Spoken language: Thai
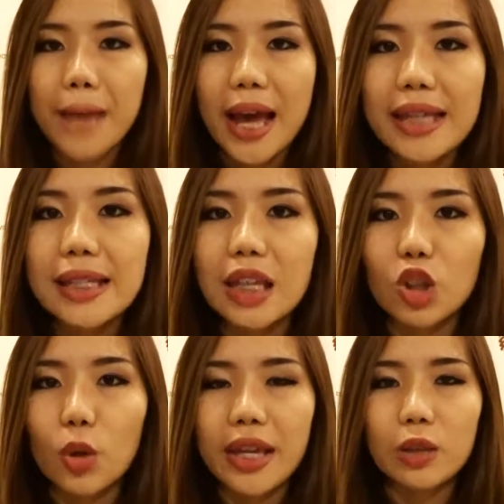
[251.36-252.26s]
ให้เกียรติ
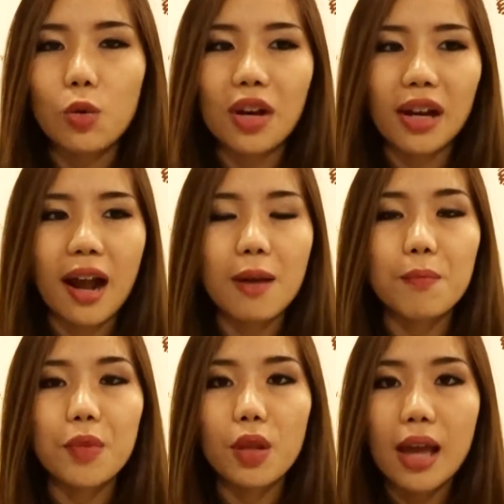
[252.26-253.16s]
ตัวเองทุกครั้ง
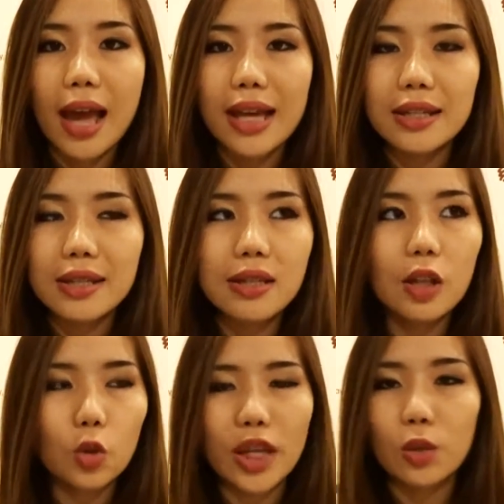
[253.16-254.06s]
ให้เชื่อ
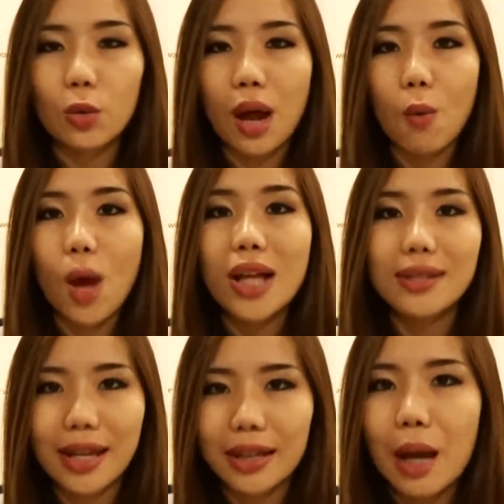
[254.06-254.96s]
ตัวเองทุกครั้ง ว่า
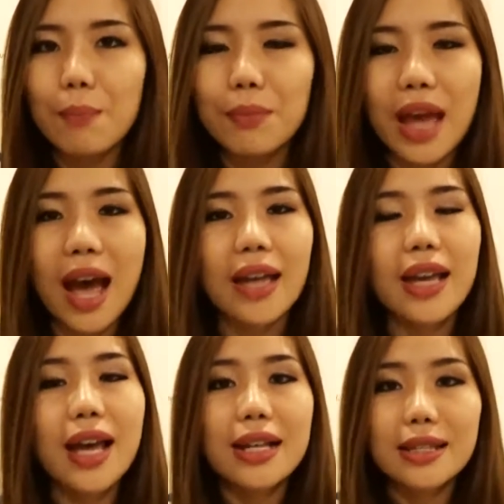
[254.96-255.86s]
ฉันทำได้
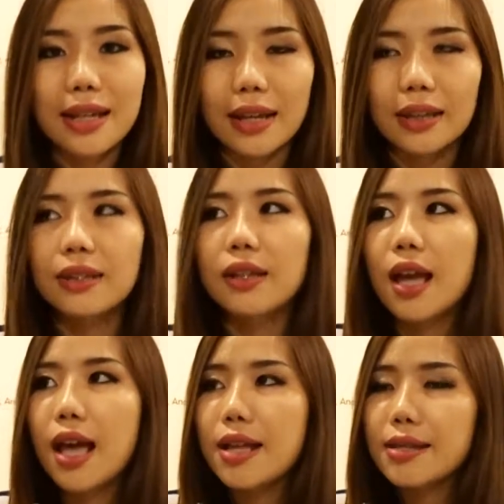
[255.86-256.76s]
ฉัน
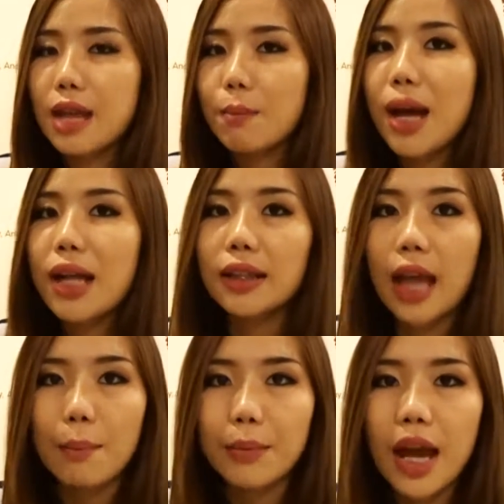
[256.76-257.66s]
สามารถ
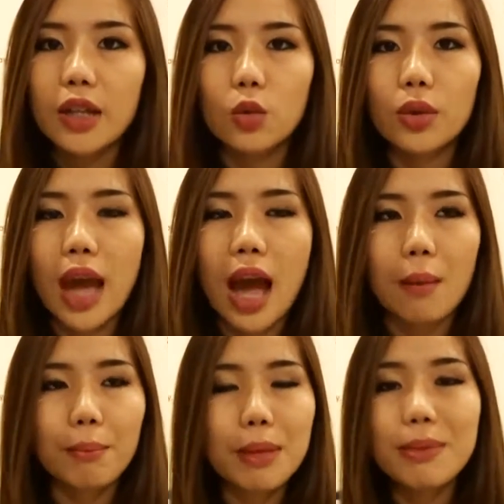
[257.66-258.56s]
ทำได้ทุกอย่าง
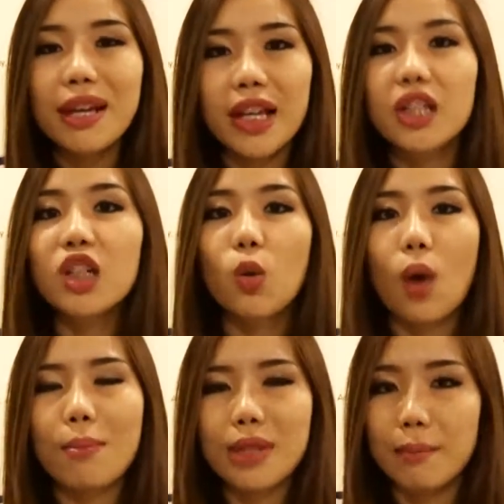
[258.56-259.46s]
ไม่มีอะไรเกินค
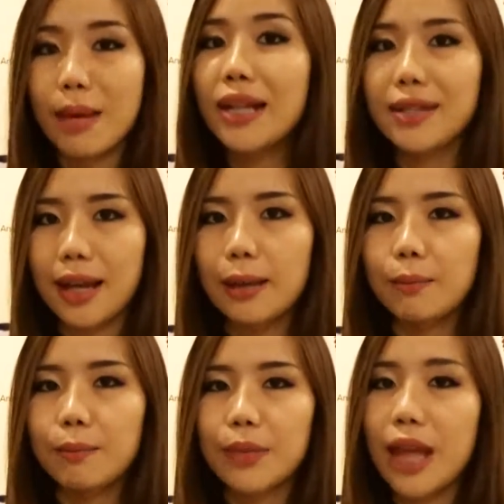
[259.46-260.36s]
วามสามารถฉัน
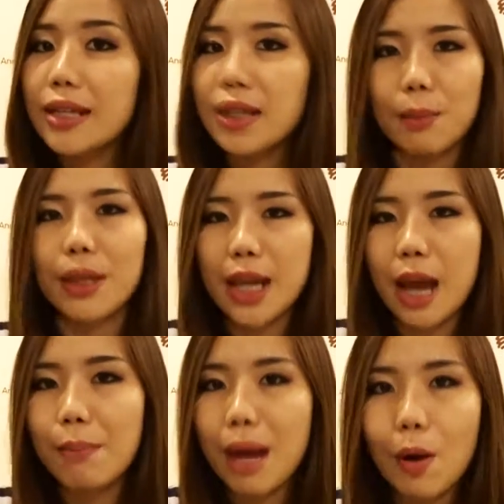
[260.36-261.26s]
ถ้าฉันพยายา
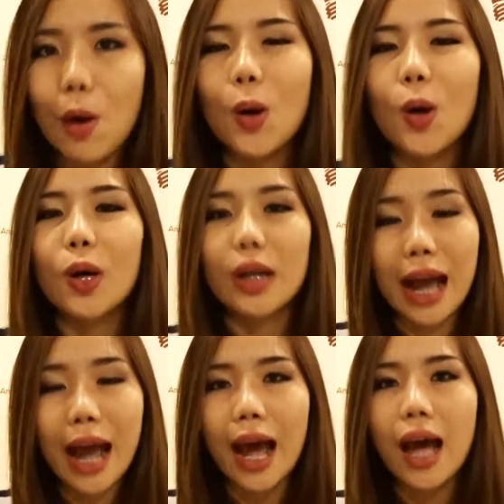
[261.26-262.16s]
มมากพอนะ
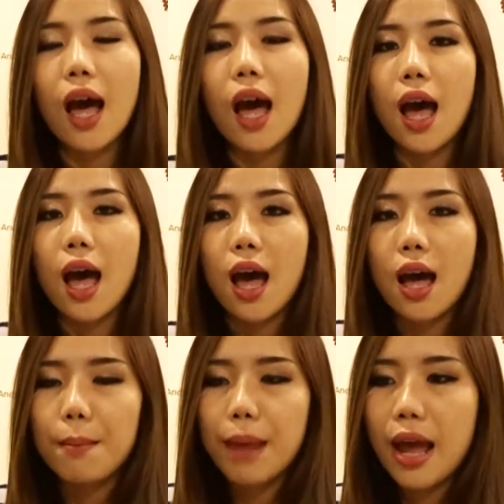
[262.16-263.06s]
คะ
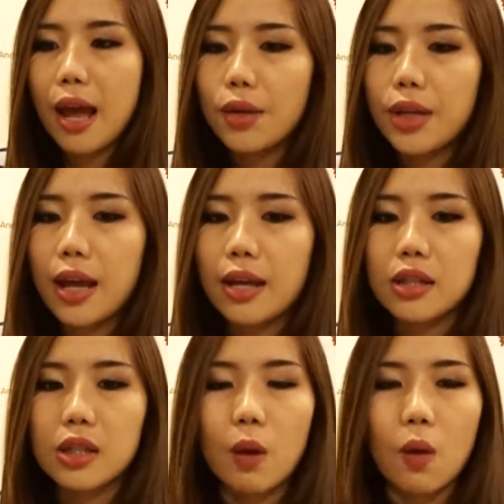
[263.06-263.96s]
แพรวเนี่ย
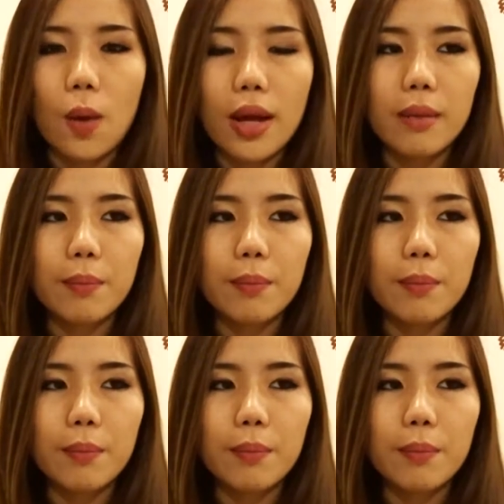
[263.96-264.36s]
จะบอกว่า